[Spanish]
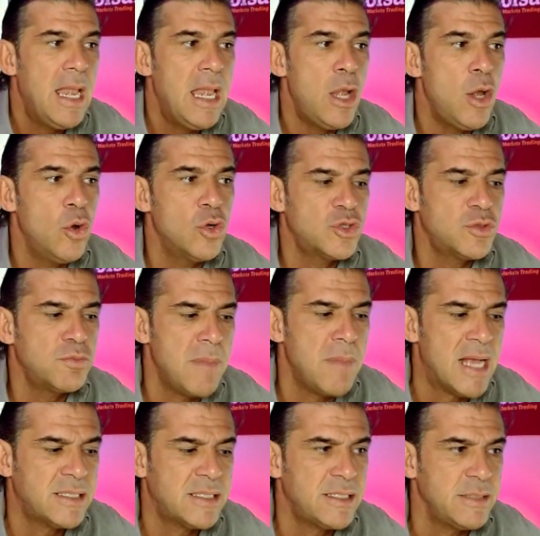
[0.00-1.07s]
los
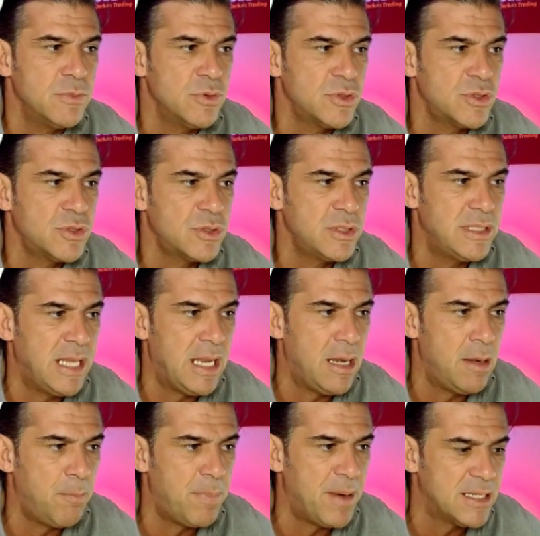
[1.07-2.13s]
máximos
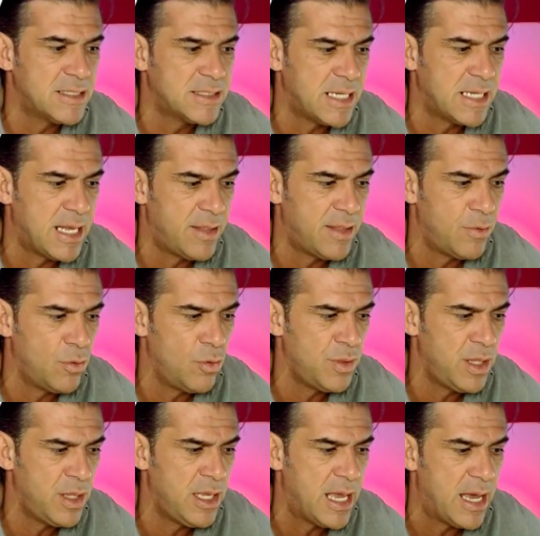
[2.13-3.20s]
del pasado
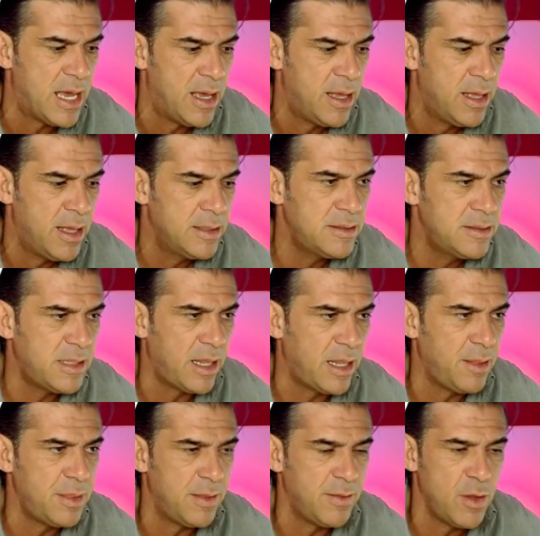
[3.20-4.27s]
día
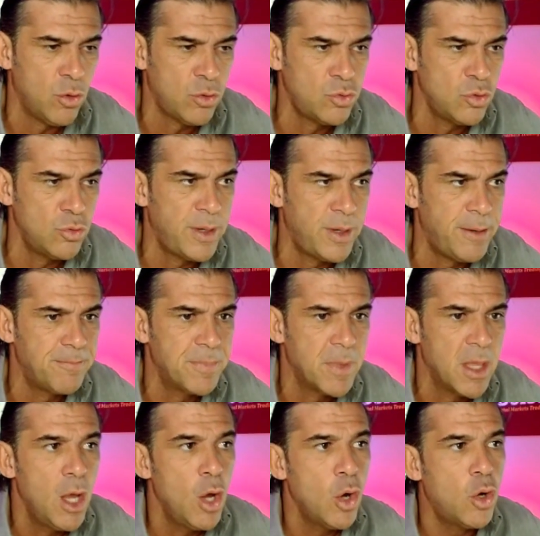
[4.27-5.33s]
13 de octubre,
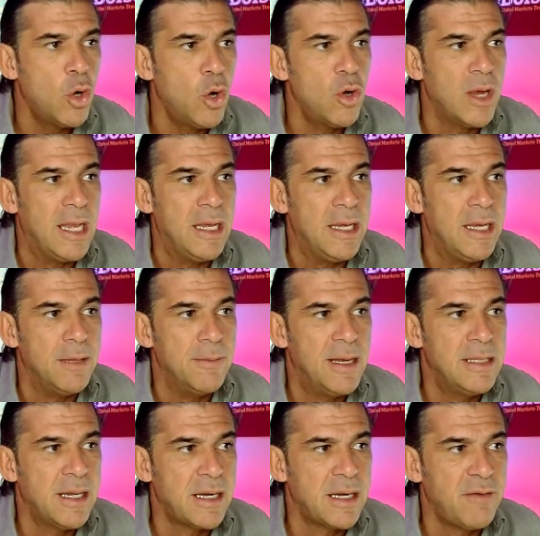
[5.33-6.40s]
con el
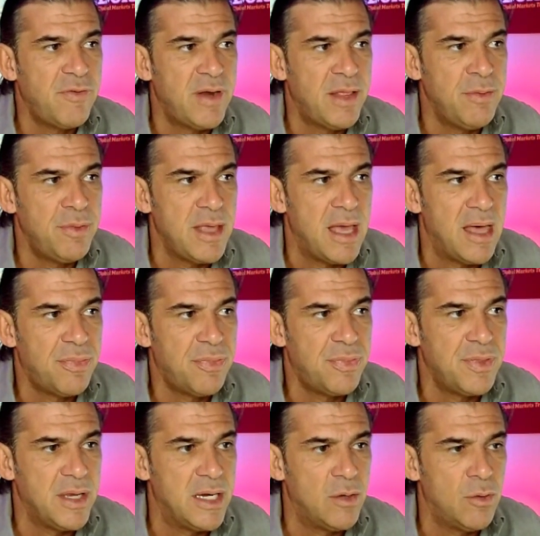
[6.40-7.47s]
nivel de referencia
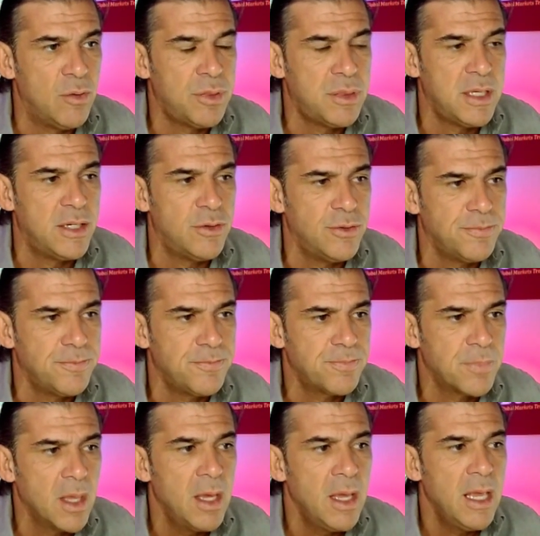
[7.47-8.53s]
0,0
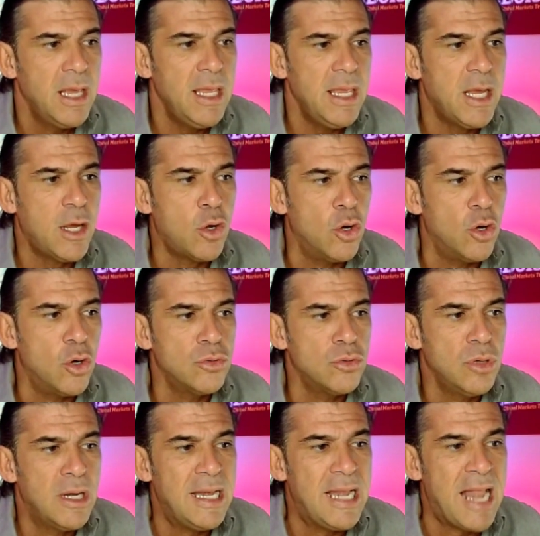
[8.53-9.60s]
y
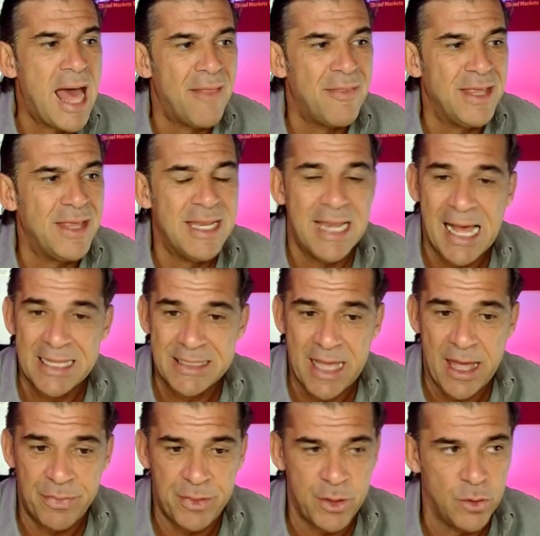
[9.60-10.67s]
con la
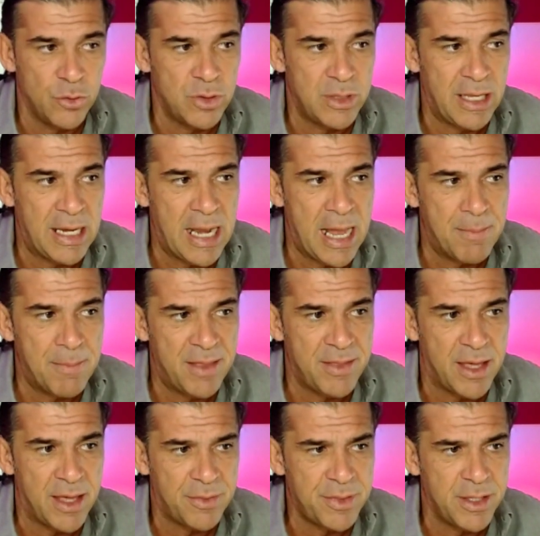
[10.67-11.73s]
dilatación de la
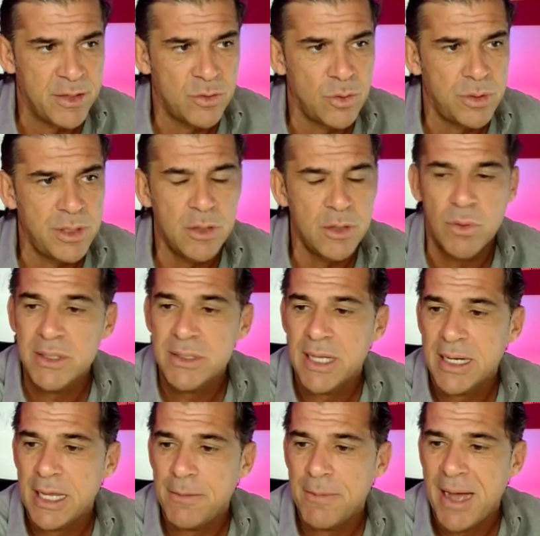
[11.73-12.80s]
media
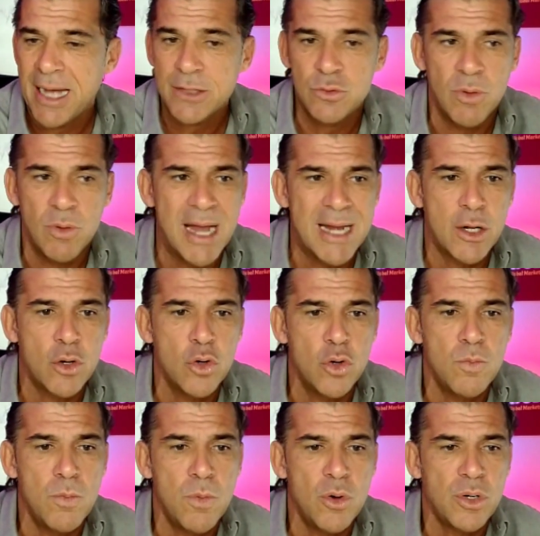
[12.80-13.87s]
150 que va a actuar
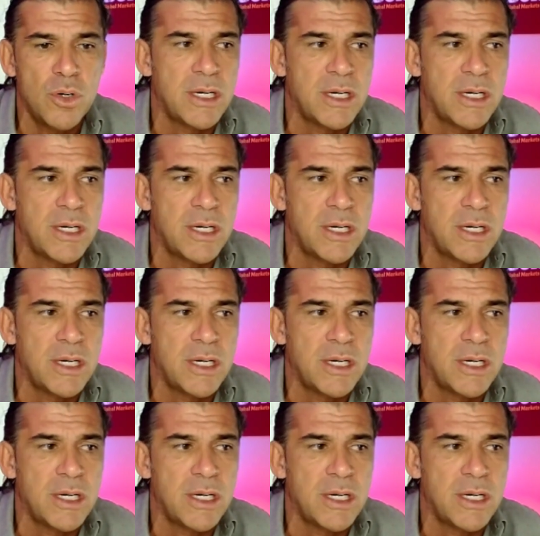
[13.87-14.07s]
como